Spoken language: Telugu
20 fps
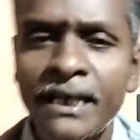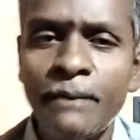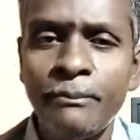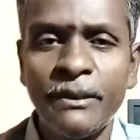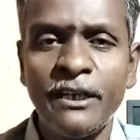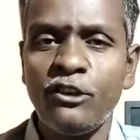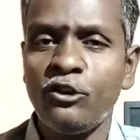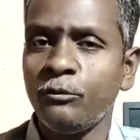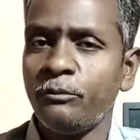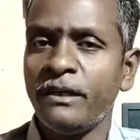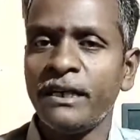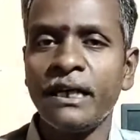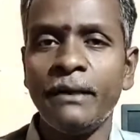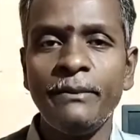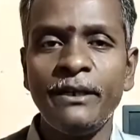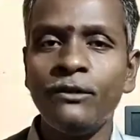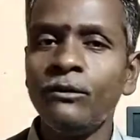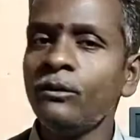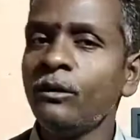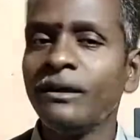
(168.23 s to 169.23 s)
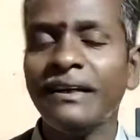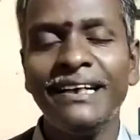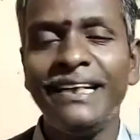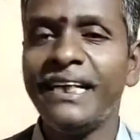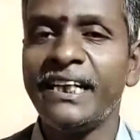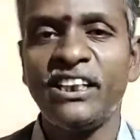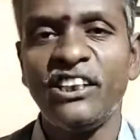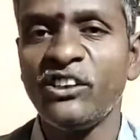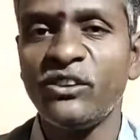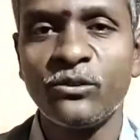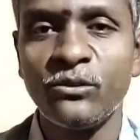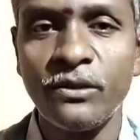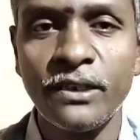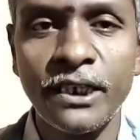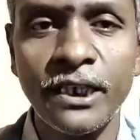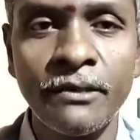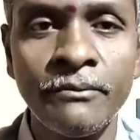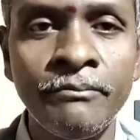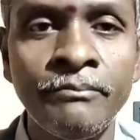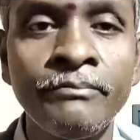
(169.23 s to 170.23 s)
ఎట్లా పరిశుభ్రంగా మీరు క్లియర్
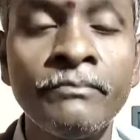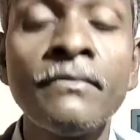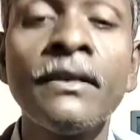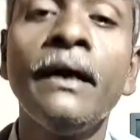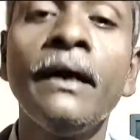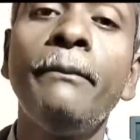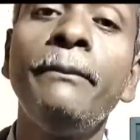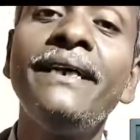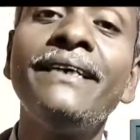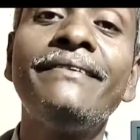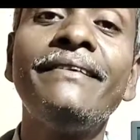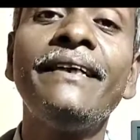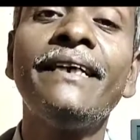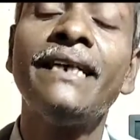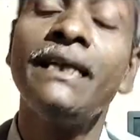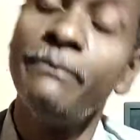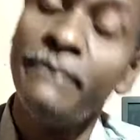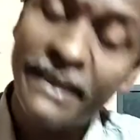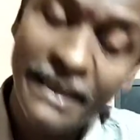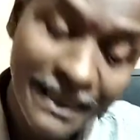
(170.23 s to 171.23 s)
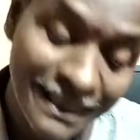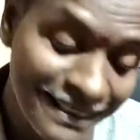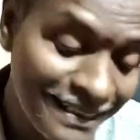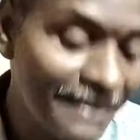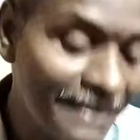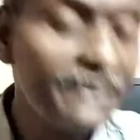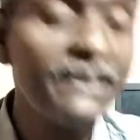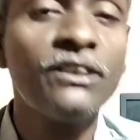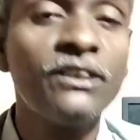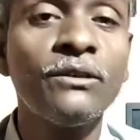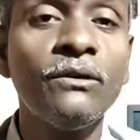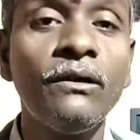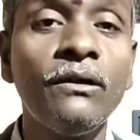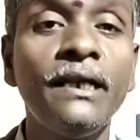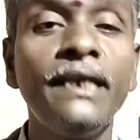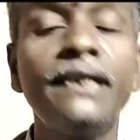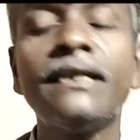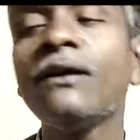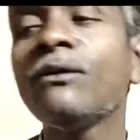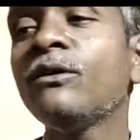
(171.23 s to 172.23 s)
చేసుకుంటారు మీ సీట్ని మీరే క్లియర్
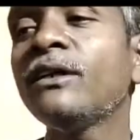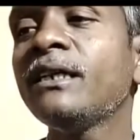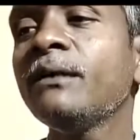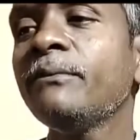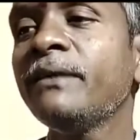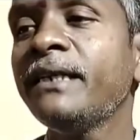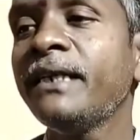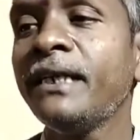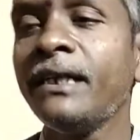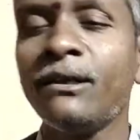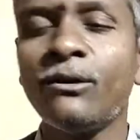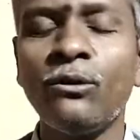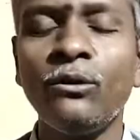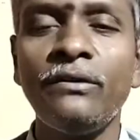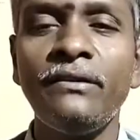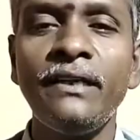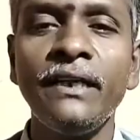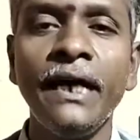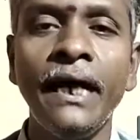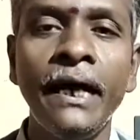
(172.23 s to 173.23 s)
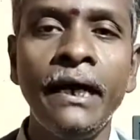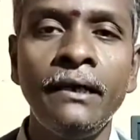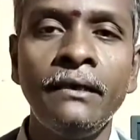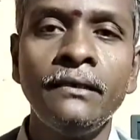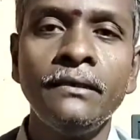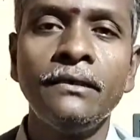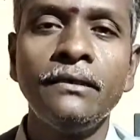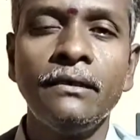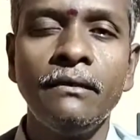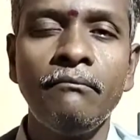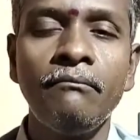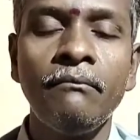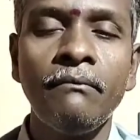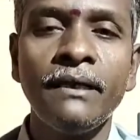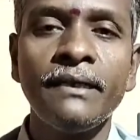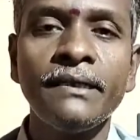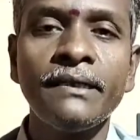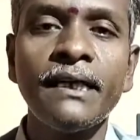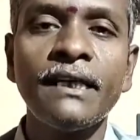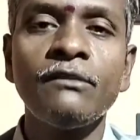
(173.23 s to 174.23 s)
చేసుకోవాలి ఇంకా కొంతమంది కొద్దిగా
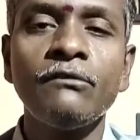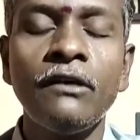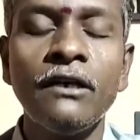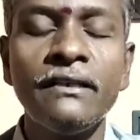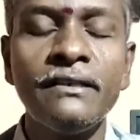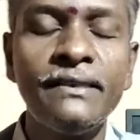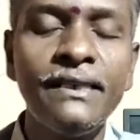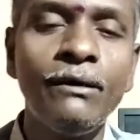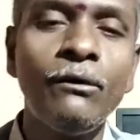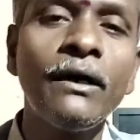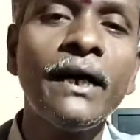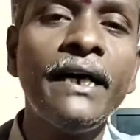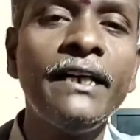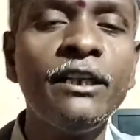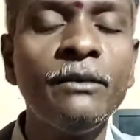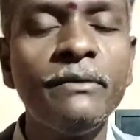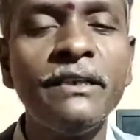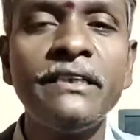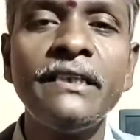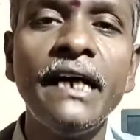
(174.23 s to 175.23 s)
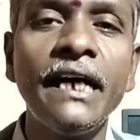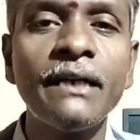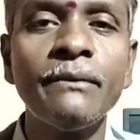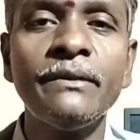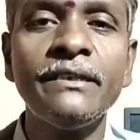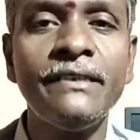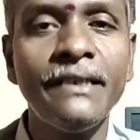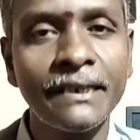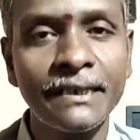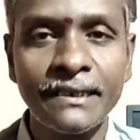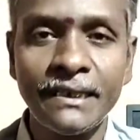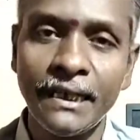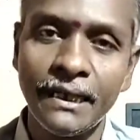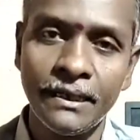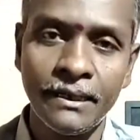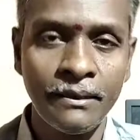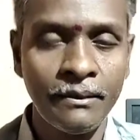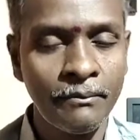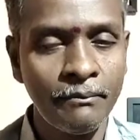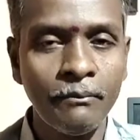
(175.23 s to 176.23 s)
మధ్యతరగతి వాళ్ళు వస్తే ఒక ఐదు మనిషి ఆరు మనిషి ఎక్స్ట్రా
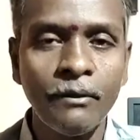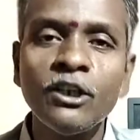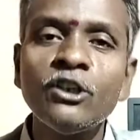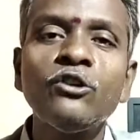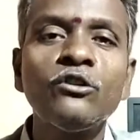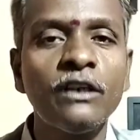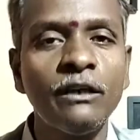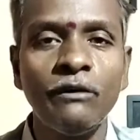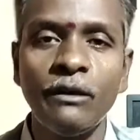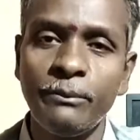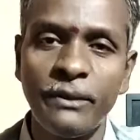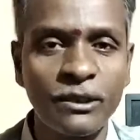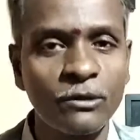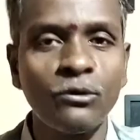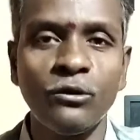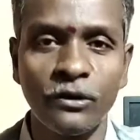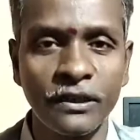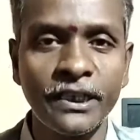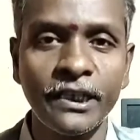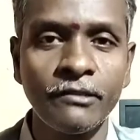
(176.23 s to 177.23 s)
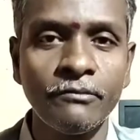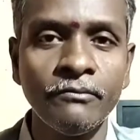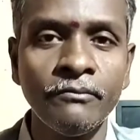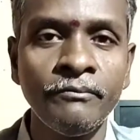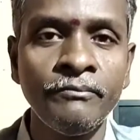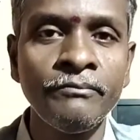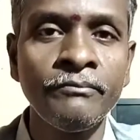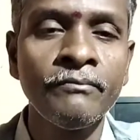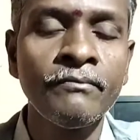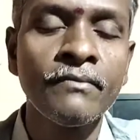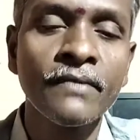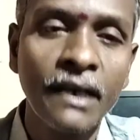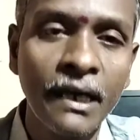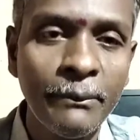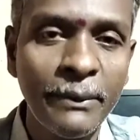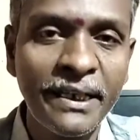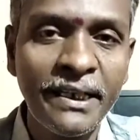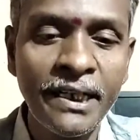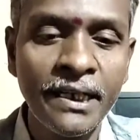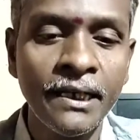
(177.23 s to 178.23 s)
మనుషులు కూడా వాళ్ళు పెట్టుకుంటారు
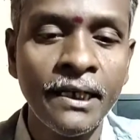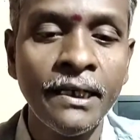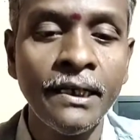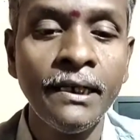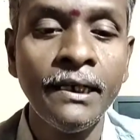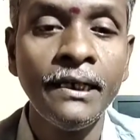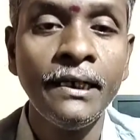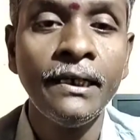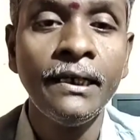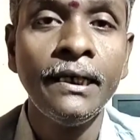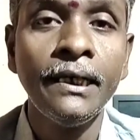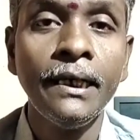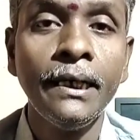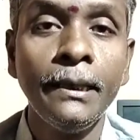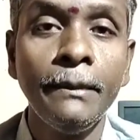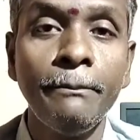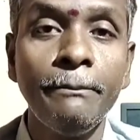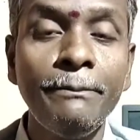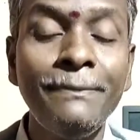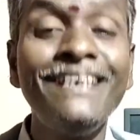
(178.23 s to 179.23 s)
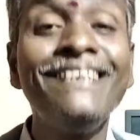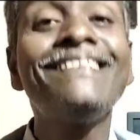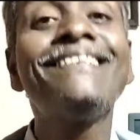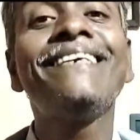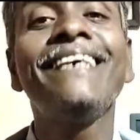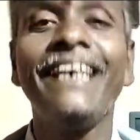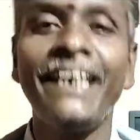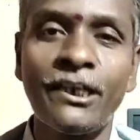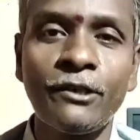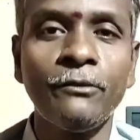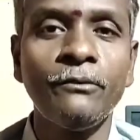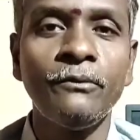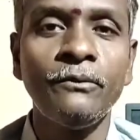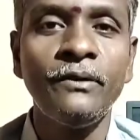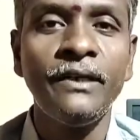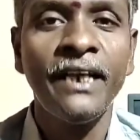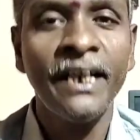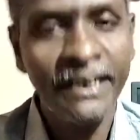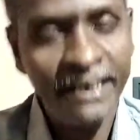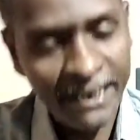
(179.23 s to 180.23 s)
కాబట్టి మీ సీటు
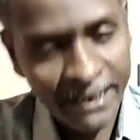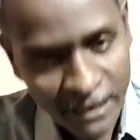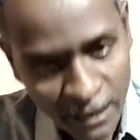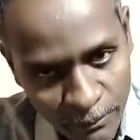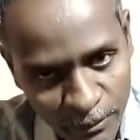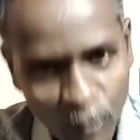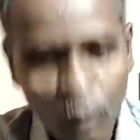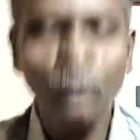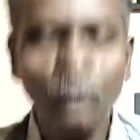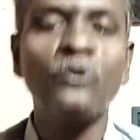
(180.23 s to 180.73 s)
ఏదైతే మీరు